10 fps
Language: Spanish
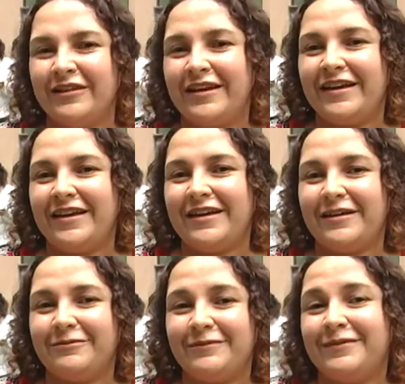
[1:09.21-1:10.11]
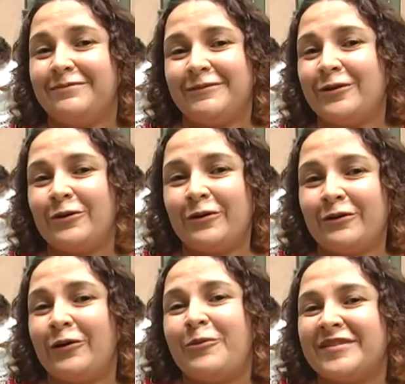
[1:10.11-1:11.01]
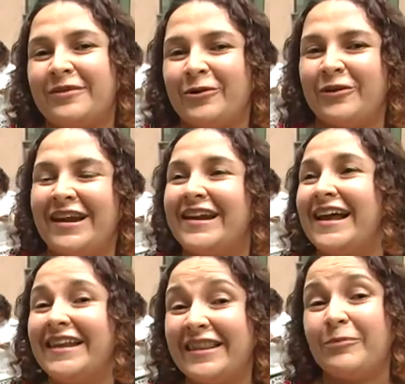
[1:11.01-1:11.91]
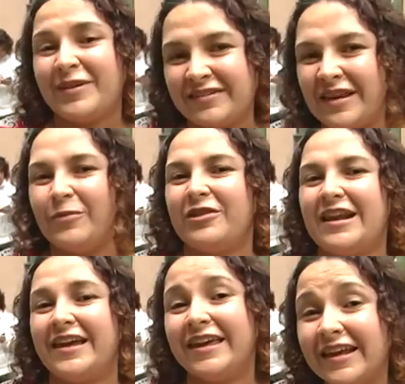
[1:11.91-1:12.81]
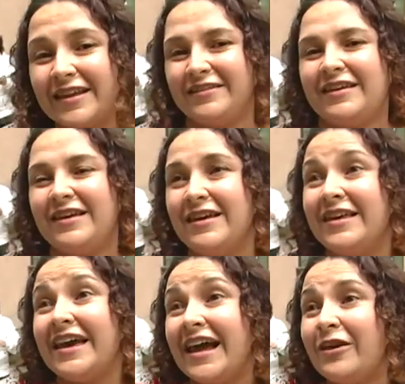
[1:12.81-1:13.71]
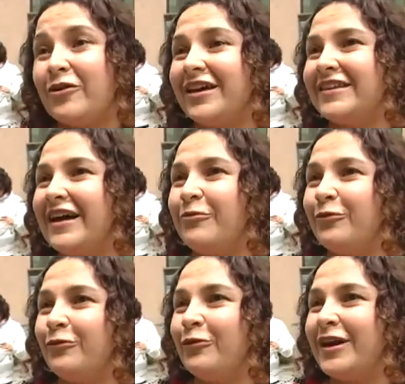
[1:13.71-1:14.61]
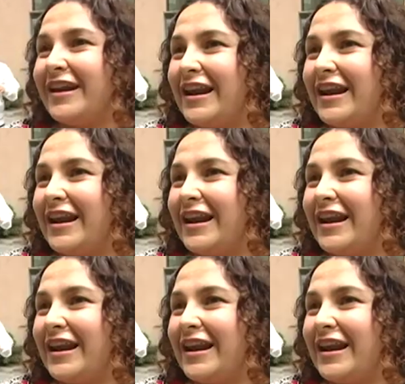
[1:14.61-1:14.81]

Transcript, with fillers: Eh, yo lo, conversamos con el alcalde desde principios de la génesis, y es algo que está muy